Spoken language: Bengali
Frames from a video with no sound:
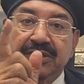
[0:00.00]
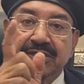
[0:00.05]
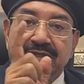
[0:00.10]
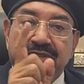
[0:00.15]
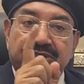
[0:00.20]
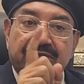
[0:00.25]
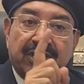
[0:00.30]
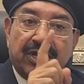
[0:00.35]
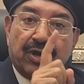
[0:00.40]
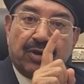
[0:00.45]

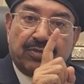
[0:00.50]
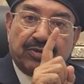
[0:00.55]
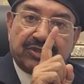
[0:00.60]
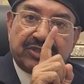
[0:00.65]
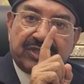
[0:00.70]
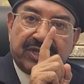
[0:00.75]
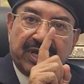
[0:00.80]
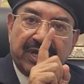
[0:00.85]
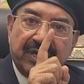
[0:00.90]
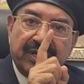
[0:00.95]
সেই
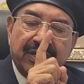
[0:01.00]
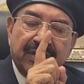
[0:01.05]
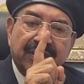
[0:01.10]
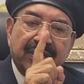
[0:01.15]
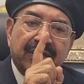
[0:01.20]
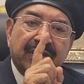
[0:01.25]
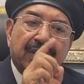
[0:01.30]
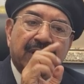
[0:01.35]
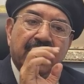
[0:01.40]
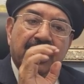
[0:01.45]
অবস্থায়
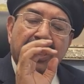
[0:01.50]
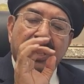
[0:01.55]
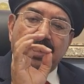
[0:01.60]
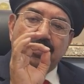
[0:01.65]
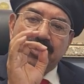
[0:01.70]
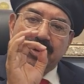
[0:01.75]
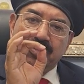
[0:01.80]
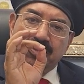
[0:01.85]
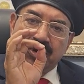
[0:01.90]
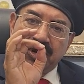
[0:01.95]

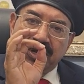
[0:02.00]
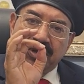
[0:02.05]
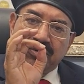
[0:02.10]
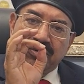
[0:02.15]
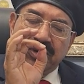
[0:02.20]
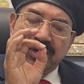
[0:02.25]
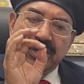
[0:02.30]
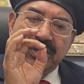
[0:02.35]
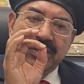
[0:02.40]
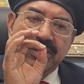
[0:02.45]
আমরা মনে
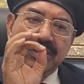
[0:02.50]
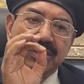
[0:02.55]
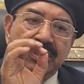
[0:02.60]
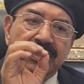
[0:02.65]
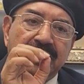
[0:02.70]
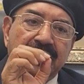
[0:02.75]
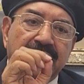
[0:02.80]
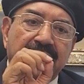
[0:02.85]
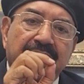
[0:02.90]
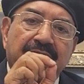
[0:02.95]
করি
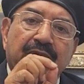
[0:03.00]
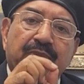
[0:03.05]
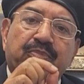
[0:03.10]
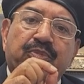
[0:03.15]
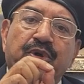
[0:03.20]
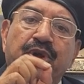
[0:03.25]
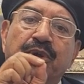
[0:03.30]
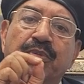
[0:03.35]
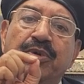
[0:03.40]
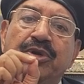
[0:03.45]
এর
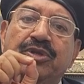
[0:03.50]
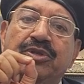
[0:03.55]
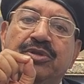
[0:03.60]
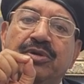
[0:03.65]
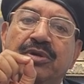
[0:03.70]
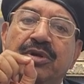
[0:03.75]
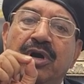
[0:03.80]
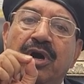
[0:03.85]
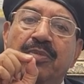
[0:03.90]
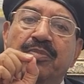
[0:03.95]
পরিবর্তন
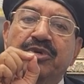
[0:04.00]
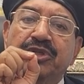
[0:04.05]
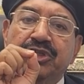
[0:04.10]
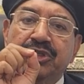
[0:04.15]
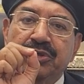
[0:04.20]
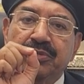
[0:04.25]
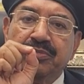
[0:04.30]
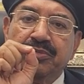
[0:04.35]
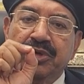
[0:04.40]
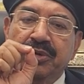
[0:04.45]

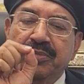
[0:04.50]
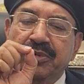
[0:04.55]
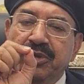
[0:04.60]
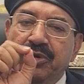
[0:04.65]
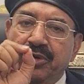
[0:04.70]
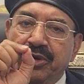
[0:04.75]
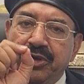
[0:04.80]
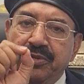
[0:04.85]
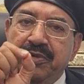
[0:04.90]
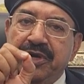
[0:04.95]
অবশ্যম্ভাবী
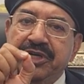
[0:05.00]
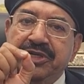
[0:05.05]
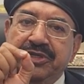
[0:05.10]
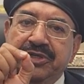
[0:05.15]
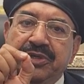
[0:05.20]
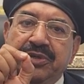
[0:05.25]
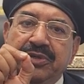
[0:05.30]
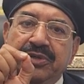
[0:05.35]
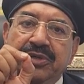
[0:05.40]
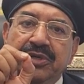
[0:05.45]
অনিবার্য
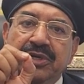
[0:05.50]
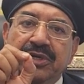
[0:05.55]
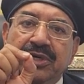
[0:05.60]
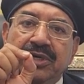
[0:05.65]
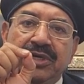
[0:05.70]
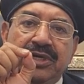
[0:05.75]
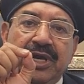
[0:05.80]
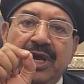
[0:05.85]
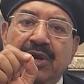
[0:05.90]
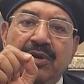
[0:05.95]

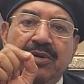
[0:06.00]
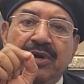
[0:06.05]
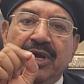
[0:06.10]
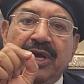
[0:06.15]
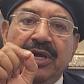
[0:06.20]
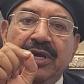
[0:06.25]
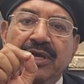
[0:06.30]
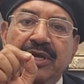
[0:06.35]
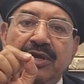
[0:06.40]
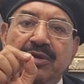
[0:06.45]
কেননা
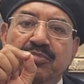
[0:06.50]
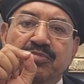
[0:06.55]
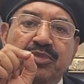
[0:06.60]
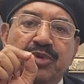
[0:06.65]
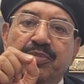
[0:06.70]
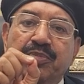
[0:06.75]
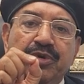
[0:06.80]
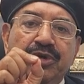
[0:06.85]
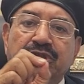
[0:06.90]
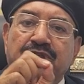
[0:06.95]

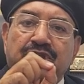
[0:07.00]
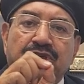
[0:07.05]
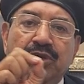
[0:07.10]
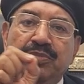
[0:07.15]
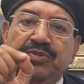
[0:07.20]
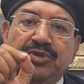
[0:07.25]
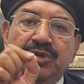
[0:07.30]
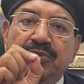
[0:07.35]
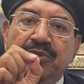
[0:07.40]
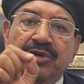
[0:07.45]
বিপদ
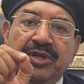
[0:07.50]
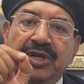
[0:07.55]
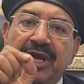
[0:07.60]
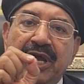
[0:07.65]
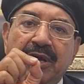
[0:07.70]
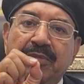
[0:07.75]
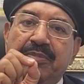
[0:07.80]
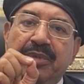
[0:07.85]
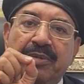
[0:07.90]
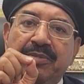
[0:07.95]
সবসময়
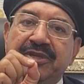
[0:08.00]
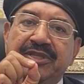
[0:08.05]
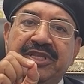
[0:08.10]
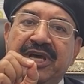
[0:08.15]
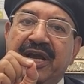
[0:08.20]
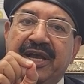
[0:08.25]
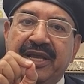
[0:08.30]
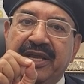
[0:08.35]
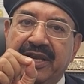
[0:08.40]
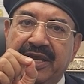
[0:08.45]
একভাবে
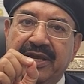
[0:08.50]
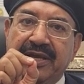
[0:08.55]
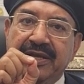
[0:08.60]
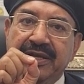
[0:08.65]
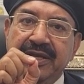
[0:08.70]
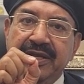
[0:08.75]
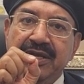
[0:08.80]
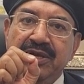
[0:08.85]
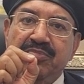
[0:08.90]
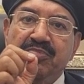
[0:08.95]
থাকে না
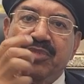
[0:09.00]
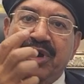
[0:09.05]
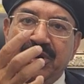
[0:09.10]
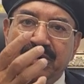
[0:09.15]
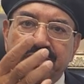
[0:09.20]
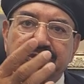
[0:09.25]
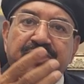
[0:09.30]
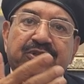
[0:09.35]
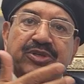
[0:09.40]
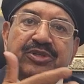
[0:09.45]

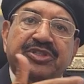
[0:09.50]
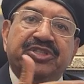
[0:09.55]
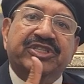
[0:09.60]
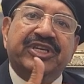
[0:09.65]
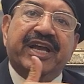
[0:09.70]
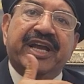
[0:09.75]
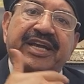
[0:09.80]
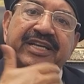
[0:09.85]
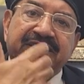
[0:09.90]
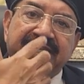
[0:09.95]
মানুষজন
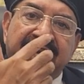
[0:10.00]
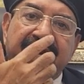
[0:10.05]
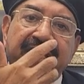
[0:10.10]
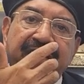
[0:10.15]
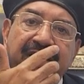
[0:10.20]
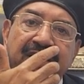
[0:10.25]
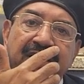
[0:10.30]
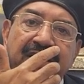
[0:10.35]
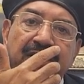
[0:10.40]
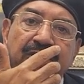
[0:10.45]
জেগে যায়
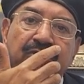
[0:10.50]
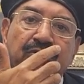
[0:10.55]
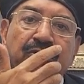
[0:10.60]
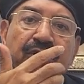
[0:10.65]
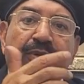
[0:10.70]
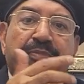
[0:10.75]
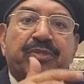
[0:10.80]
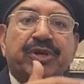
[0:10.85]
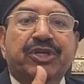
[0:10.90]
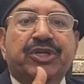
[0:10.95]
গোটা
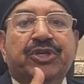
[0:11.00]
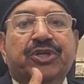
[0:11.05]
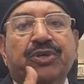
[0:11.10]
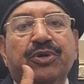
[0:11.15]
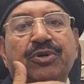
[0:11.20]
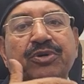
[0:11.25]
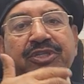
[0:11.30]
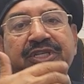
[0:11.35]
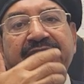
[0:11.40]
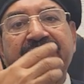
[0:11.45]
বিশ্ব
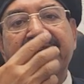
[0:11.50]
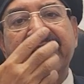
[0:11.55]
জেগে